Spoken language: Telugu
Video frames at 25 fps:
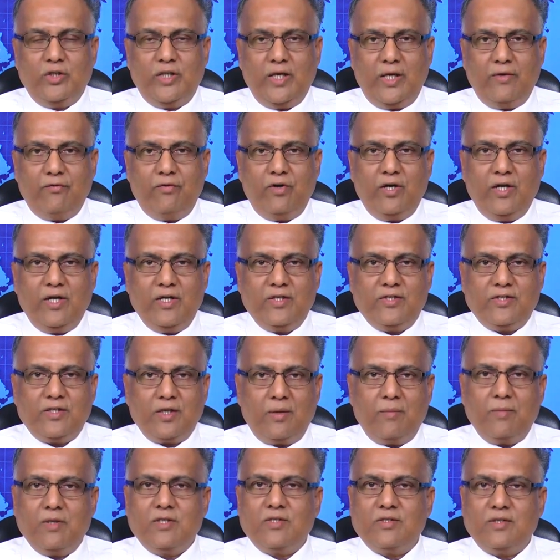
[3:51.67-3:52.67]
దేవుడే
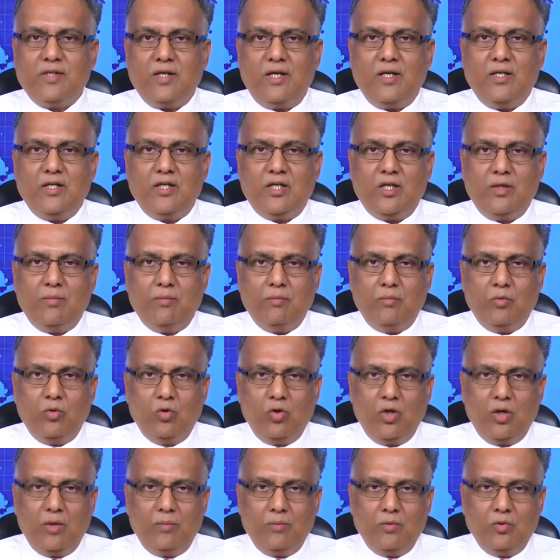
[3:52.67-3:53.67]
సమస్తానికి
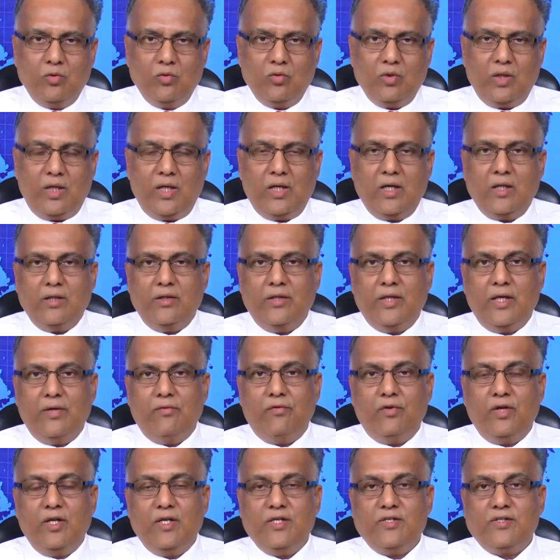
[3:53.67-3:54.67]
మూలము అండ్
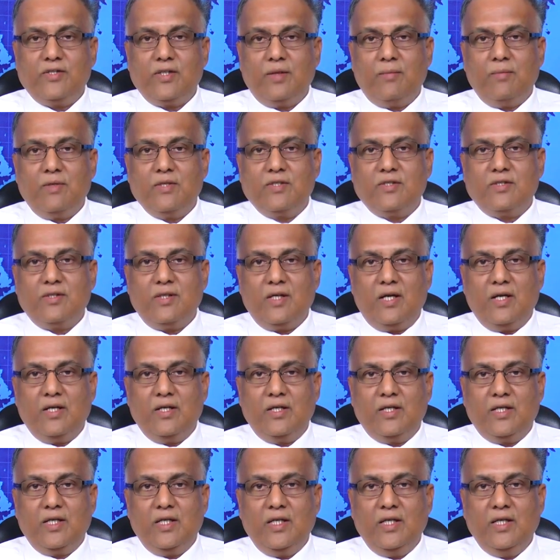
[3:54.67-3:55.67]
దేవుడే
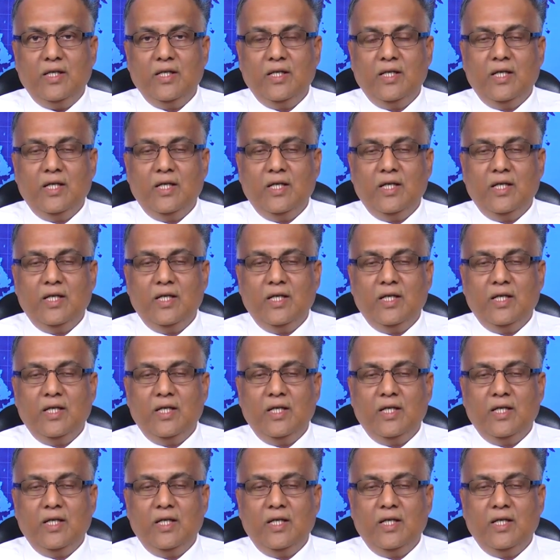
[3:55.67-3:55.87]
సమస్తానికి